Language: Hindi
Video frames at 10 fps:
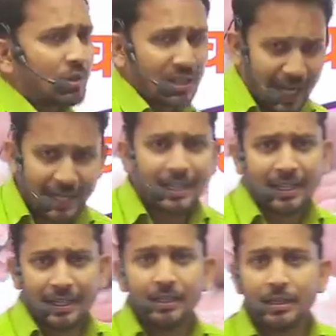कारण
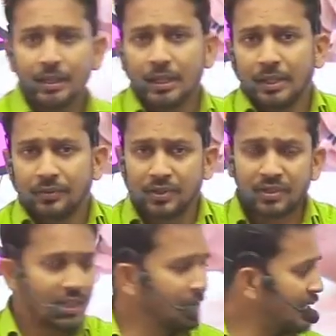है
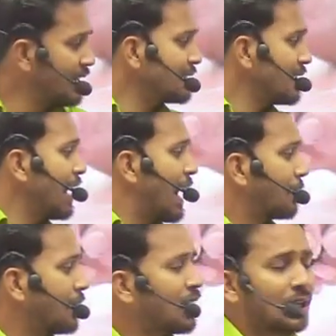जिसकी वजह से
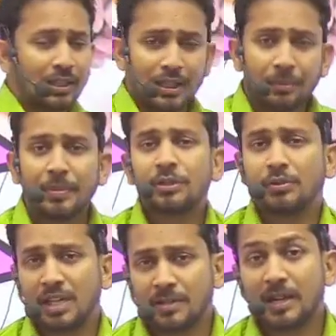आपका नंबर जो
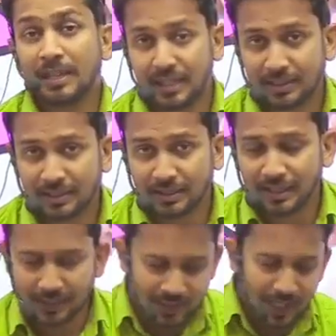है इस बार कट सकता
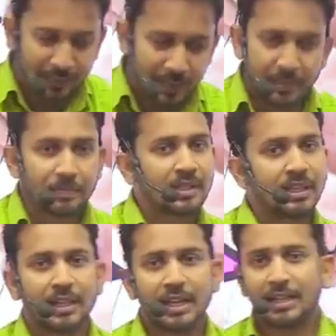है जैसे आपने पेपर दे
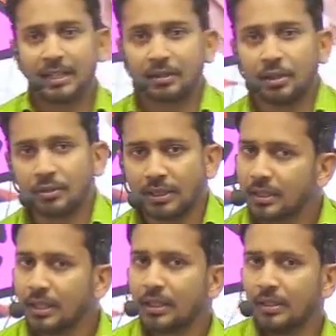रखा है टेंथ और ट्वेल्थ
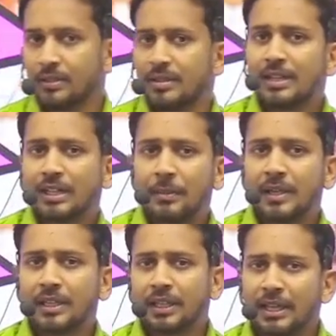रिजल्ट का
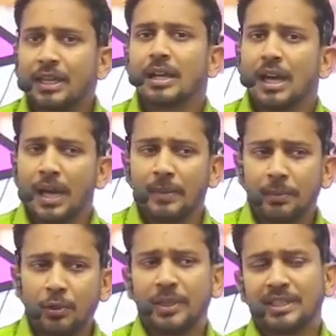वेट करें हम
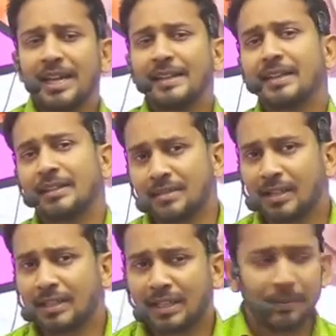आपको बताएंगे कि
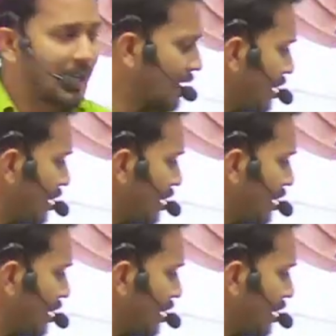रिजल्ट कब आएगा और